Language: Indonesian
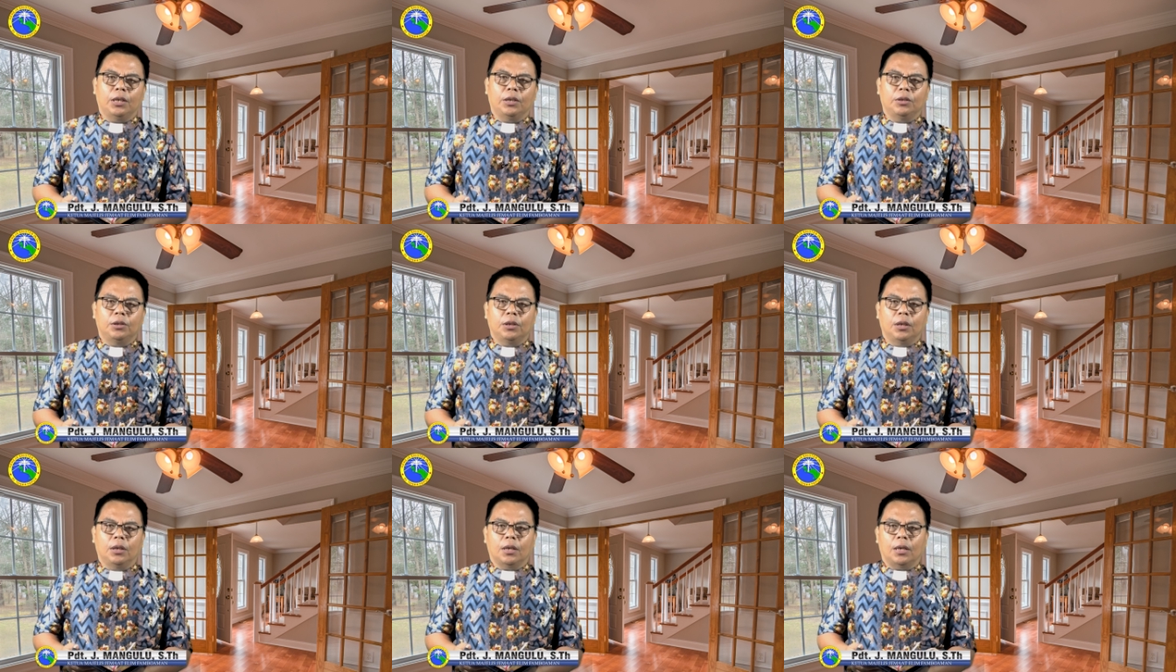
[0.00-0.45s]

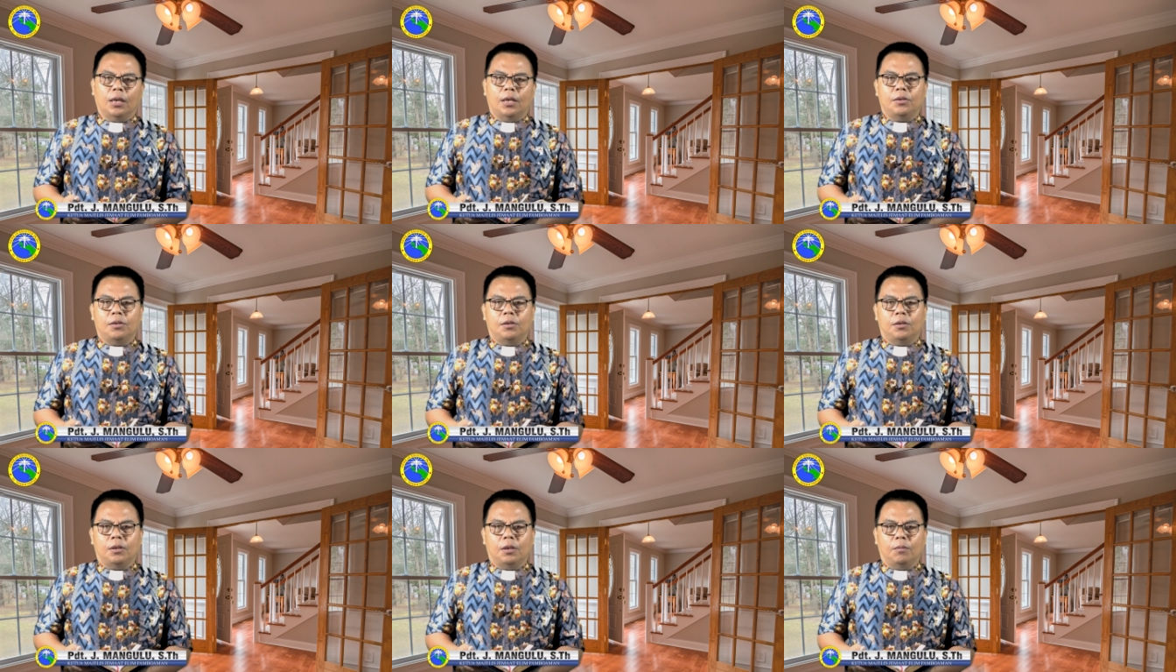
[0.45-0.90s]
Injil
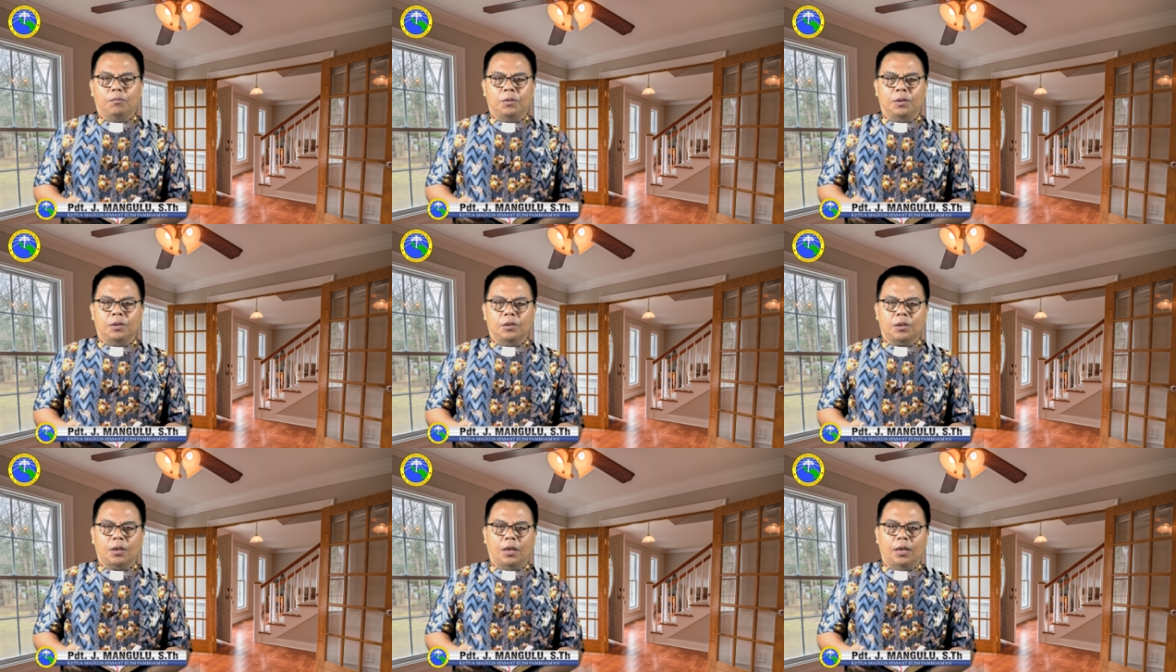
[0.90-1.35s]
klasis
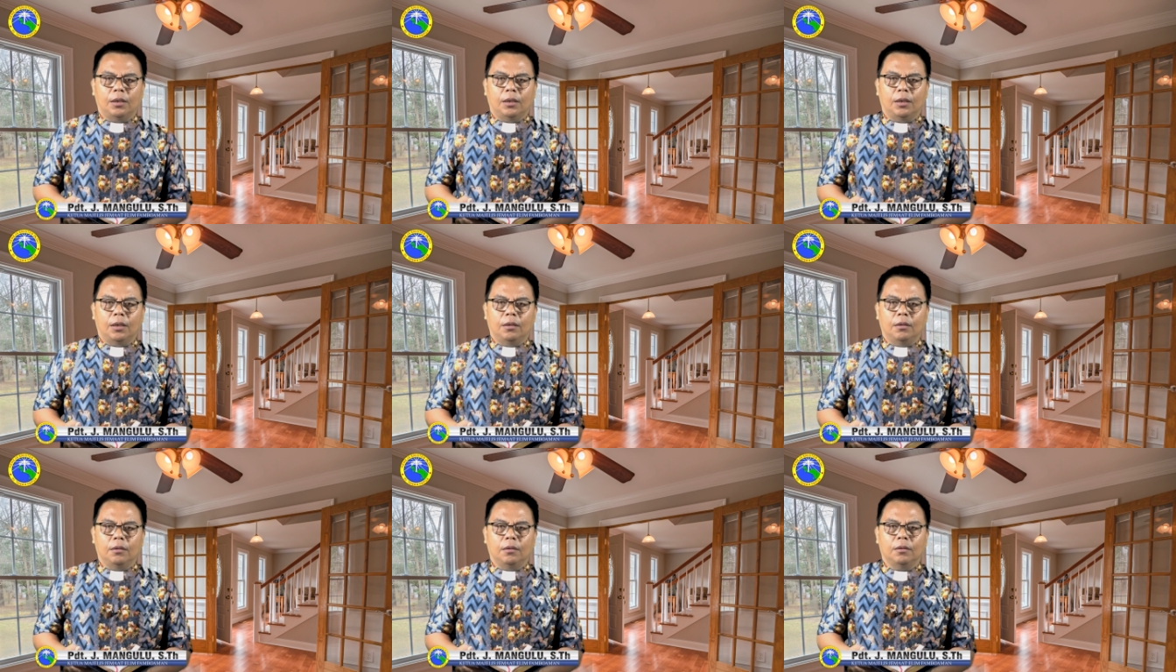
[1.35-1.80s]
Siapin
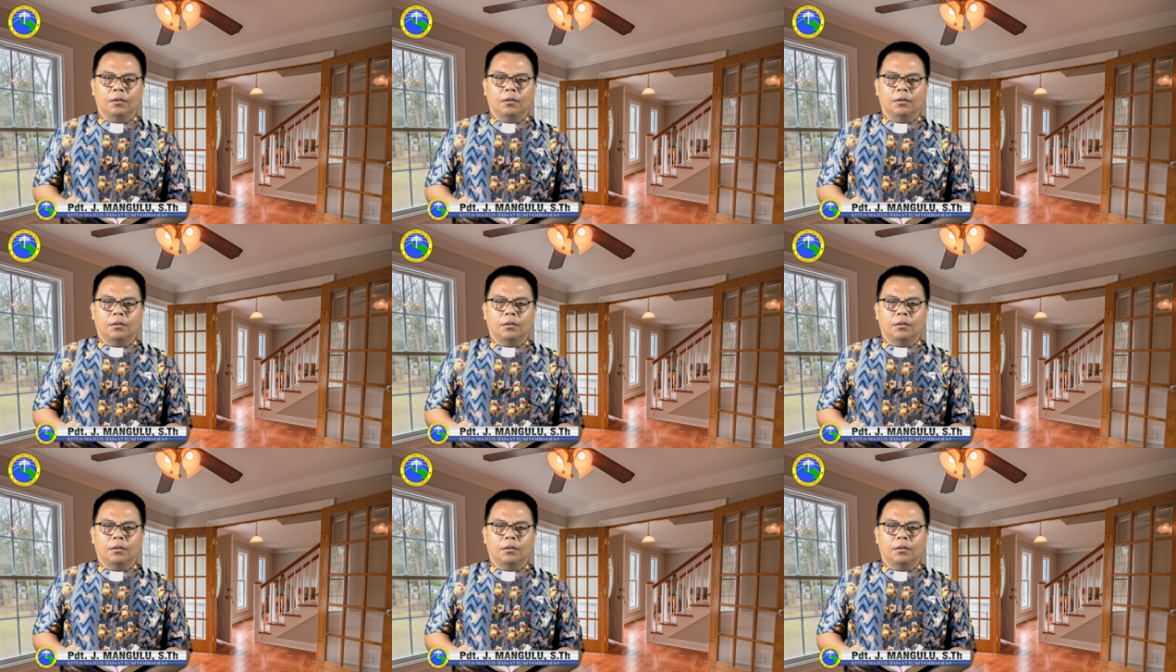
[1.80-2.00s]
Selatan